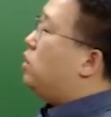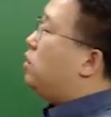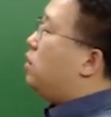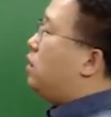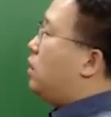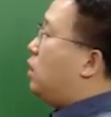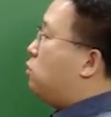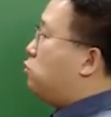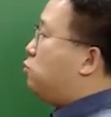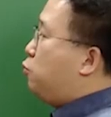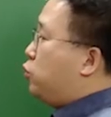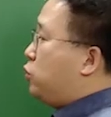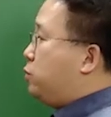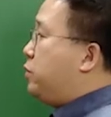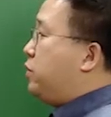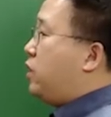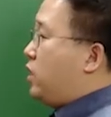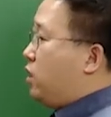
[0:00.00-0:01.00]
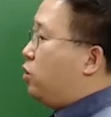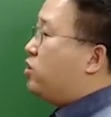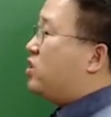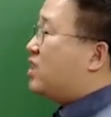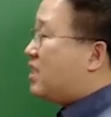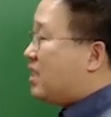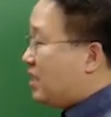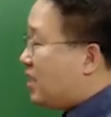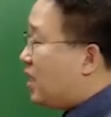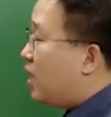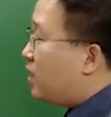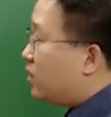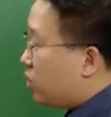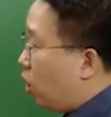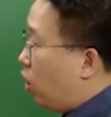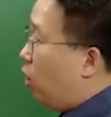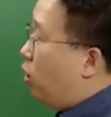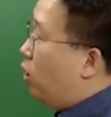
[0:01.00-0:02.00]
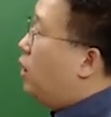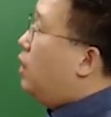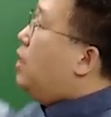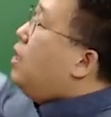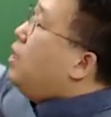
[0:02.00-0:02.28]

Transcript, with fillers: 한다라고 보시면 되는 거죠. 그래서